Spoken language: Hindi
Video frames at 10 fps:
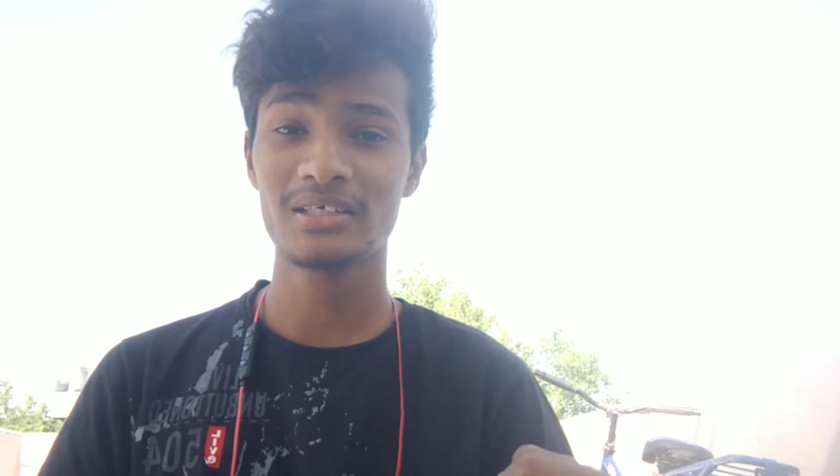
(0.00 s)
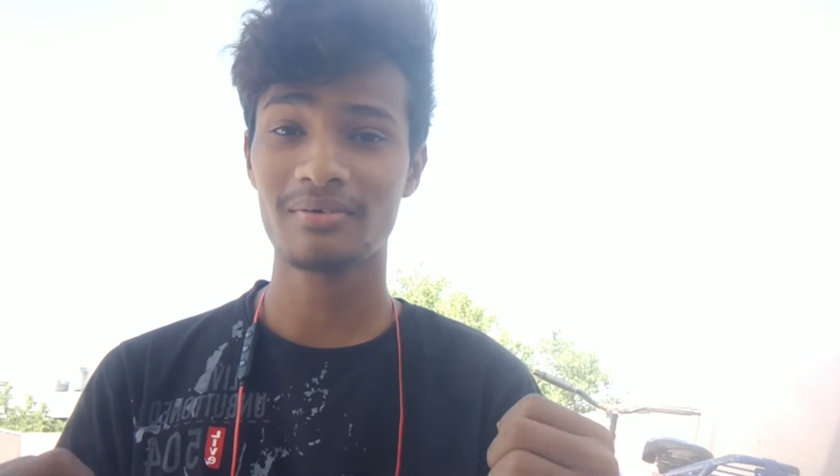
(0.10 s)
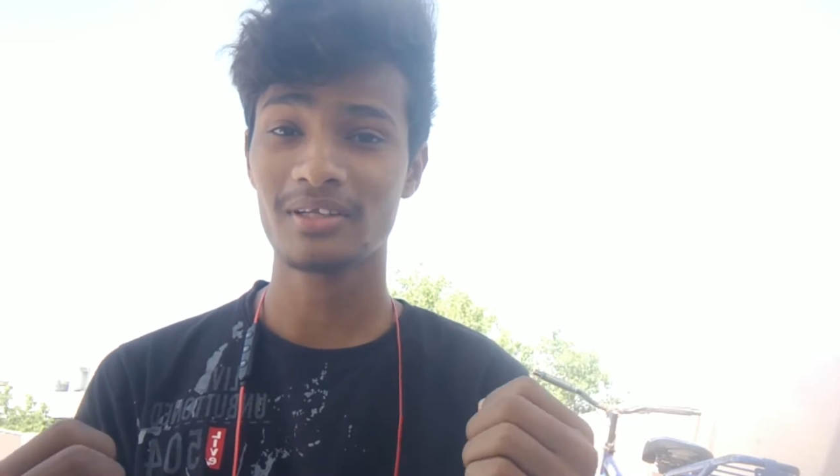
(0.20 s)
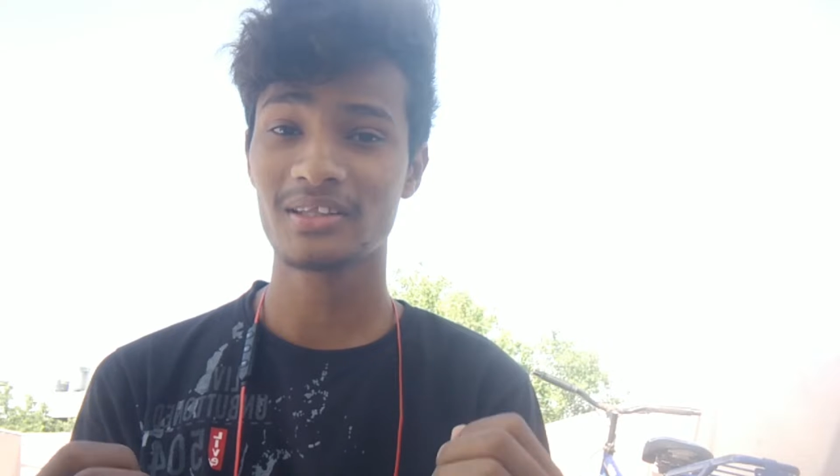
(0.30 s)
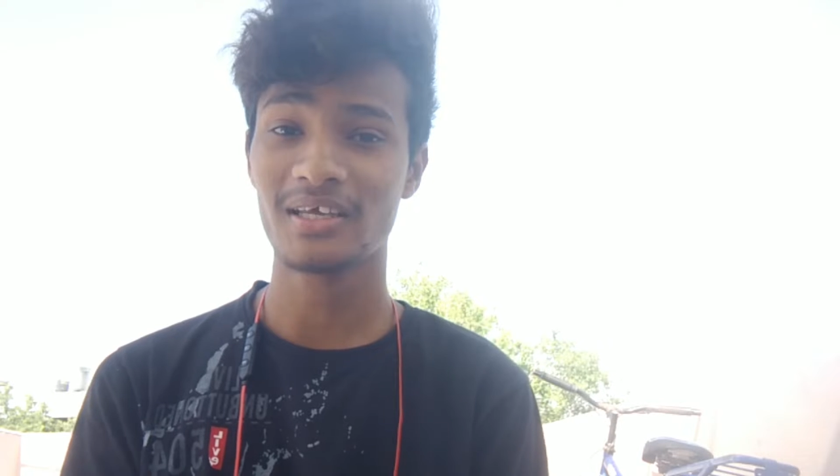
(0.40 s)
की
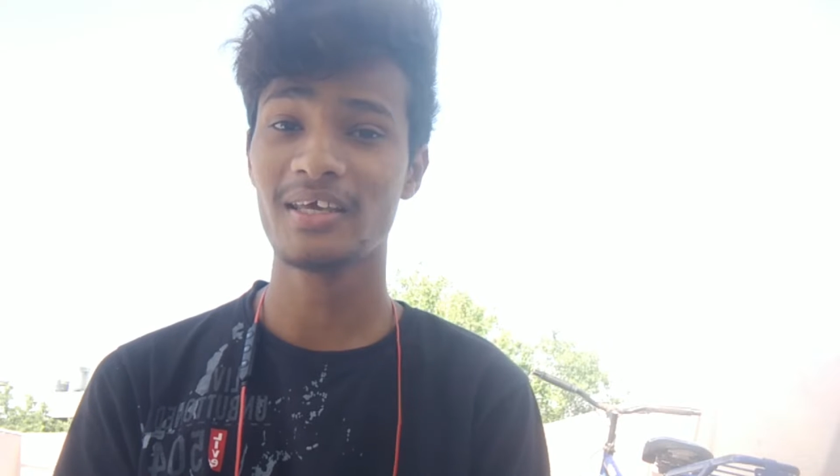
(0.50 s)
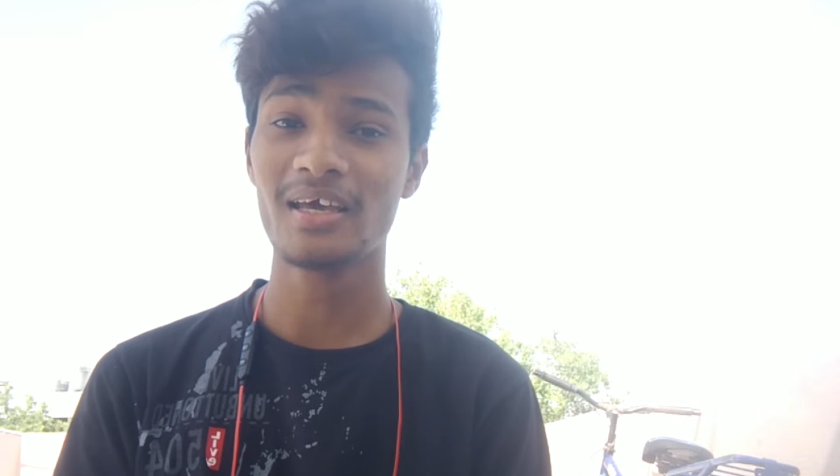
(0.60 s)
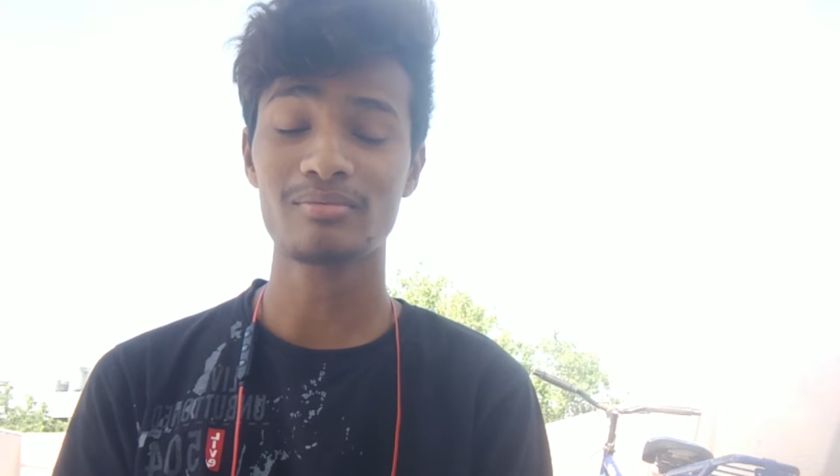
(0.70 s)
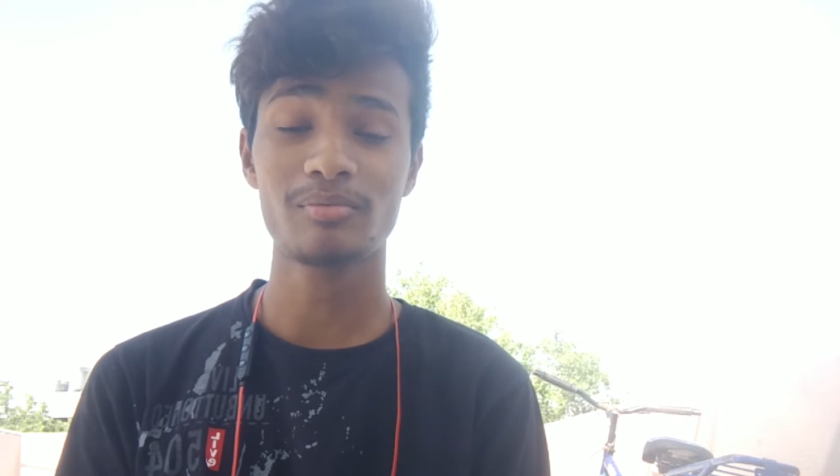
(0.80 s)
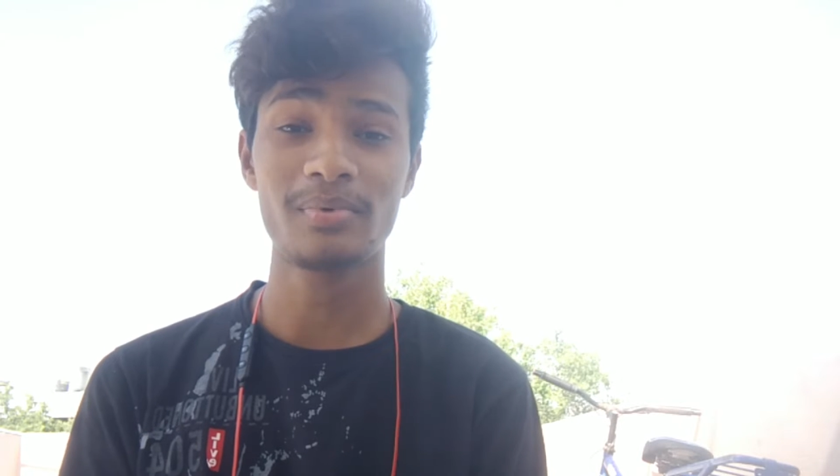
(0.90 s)
ज़रूरत नहीं
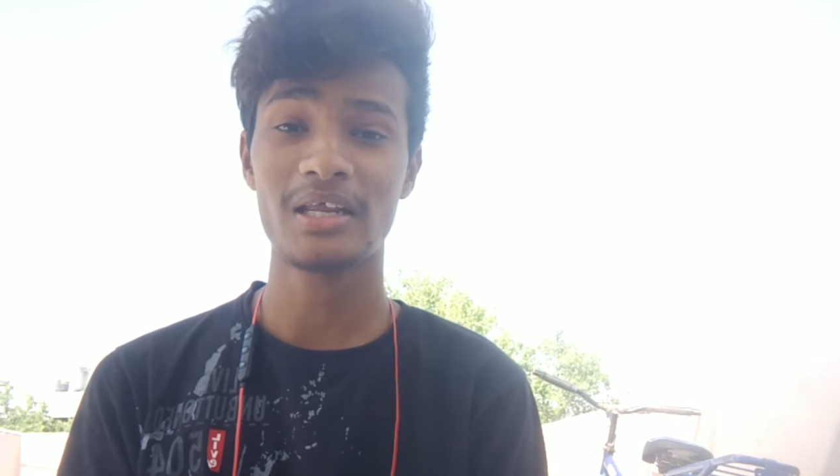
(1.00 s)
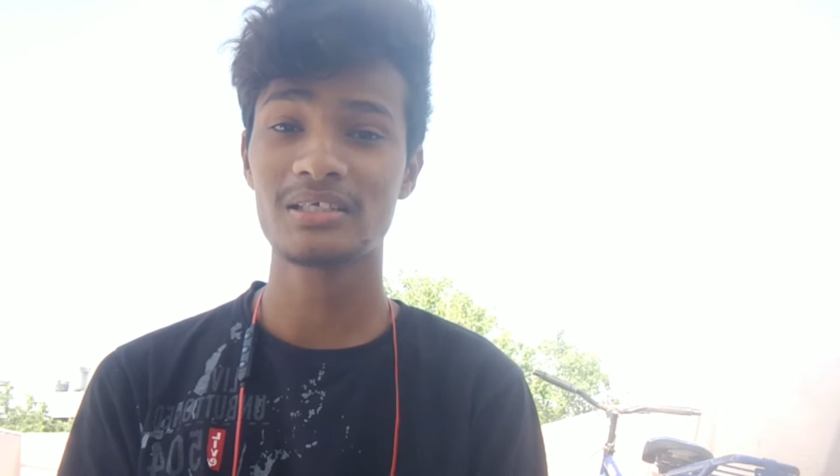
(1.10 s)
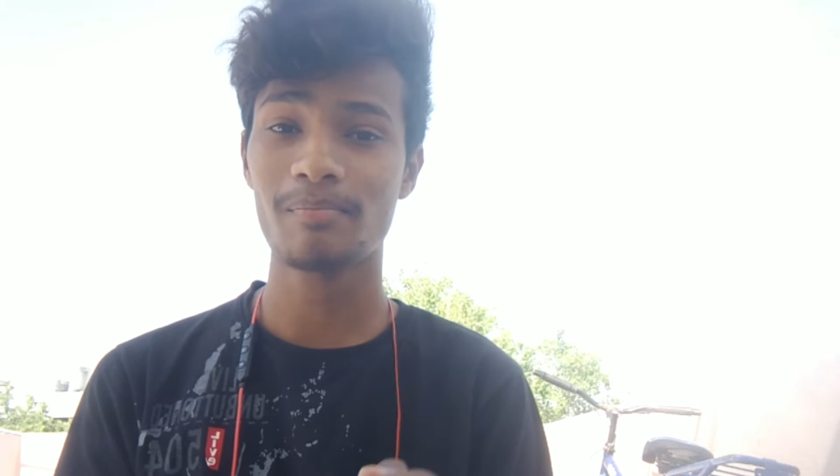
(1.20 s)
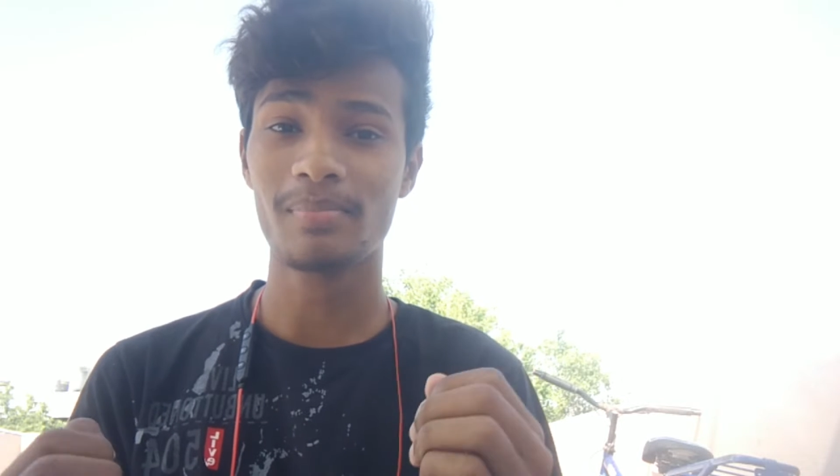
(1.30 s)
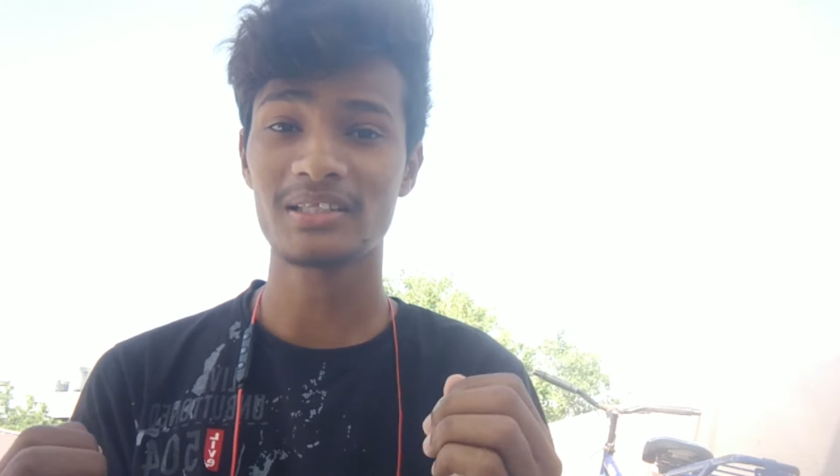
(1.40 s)
है आपको पहले से